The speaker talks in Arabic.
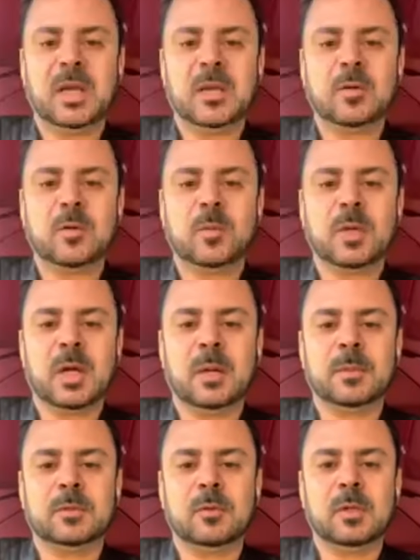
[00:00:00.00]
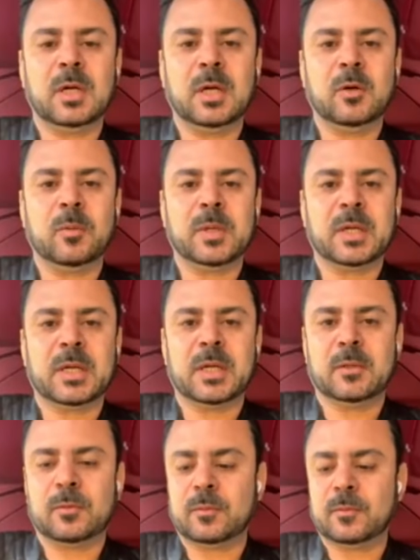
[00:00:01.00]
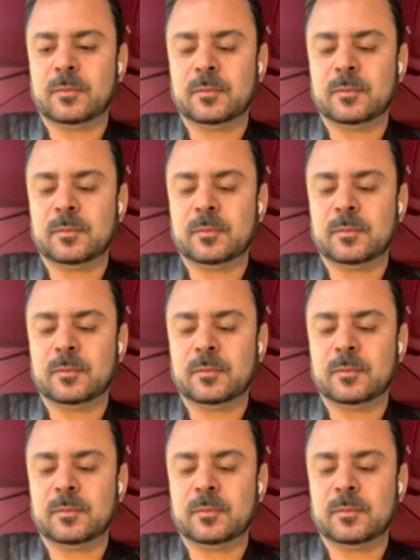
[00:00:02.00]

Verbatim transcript: عليكم ورحمة الله وبركاته